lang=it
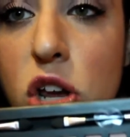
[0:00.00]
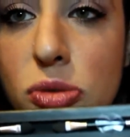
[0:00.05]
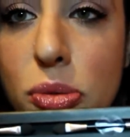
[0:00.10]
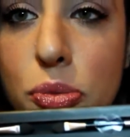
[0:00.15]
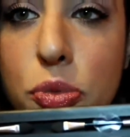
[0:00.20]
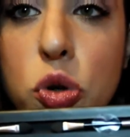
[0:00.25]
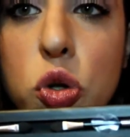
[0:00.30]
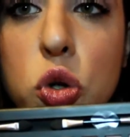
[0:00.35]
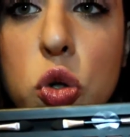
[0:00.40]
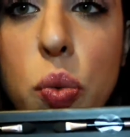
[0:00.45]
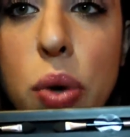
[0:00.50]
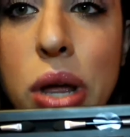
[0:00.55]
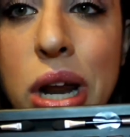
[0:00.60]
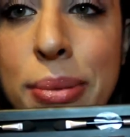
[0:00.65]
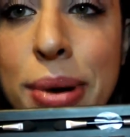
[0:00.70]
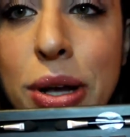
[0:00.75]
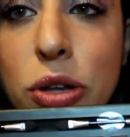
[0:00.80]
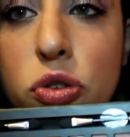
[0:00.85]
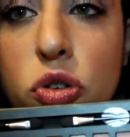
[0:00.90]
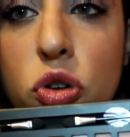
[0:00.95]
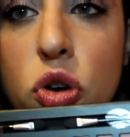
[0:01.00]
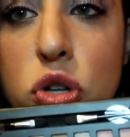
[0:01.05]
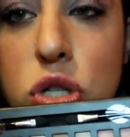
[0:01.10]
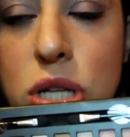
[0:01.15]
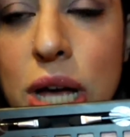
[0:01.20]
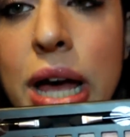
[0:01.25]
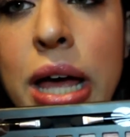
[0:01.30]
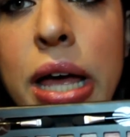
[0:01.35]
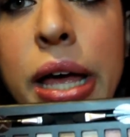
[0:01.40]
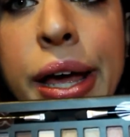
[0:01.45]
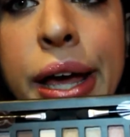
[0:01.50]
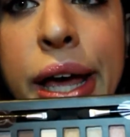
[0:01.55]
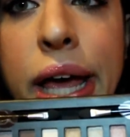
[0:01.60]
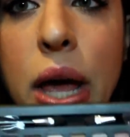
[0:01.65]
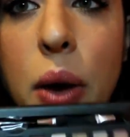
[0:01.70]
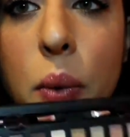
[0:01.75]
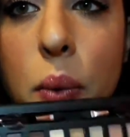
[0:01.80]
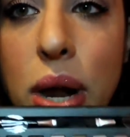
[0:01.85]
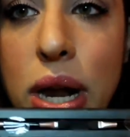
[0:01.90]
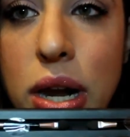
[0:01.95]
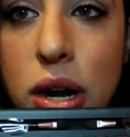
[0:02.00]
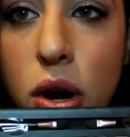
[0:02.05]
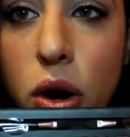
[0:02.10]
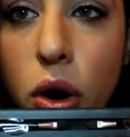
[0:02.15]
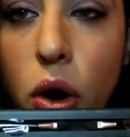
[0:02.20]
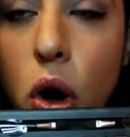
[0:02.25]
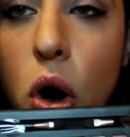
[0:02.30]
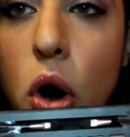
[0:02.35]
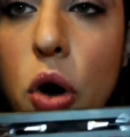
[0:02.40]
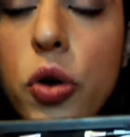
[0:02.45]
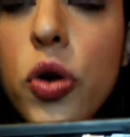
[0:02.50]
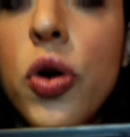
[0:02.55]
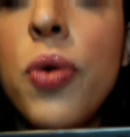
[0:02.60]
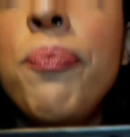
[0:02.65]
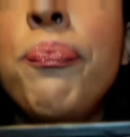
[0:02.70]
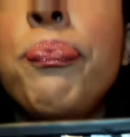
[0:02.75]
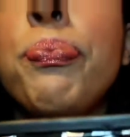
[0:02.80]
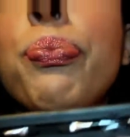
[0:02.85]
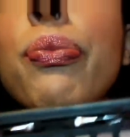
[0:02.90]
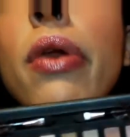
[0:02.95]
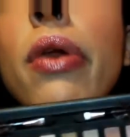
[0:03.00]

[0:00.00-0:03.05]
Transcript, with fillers: come appunto quel ramato rosa e quell'oro